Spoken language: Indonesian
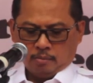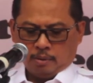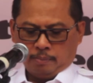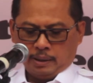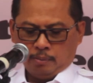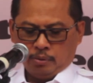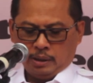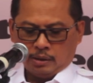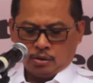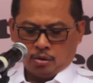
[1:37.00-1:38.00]
Bapak Ibu
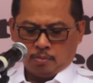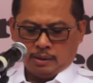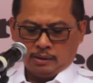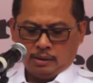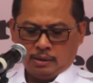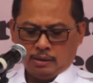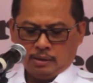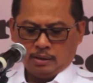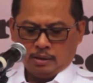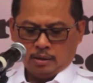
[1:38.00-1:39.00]
yang saya hormati,
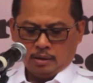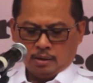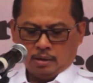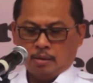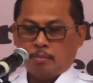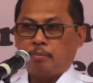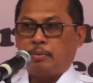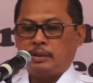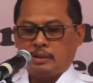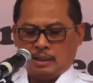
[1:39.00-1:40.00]

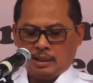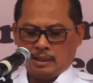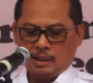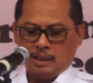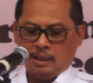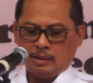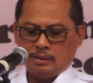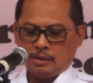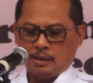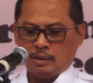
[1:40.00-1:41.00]

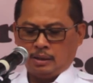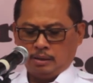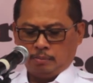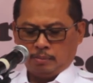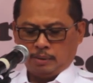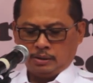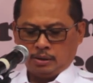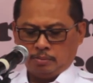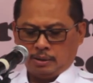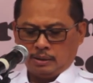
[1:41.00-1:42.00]
penyelenggaraan sanitasi
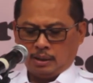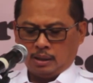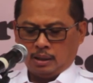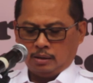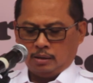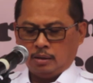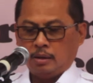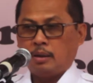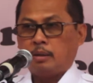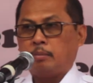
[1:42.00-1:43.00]
berbasis masyarakat
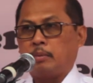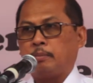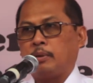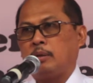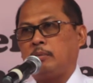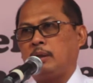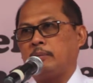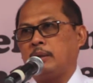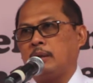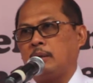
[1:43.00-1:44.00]
berpedoman
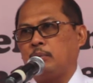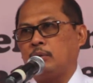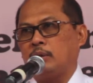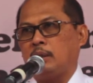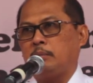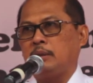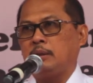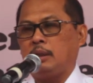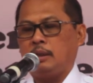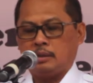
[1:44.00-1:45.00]
pada keputusan
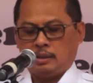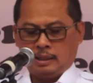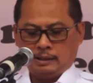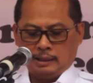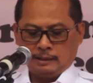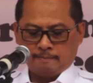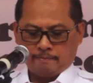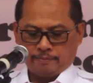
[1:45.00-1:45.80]
Menteri Kesehatan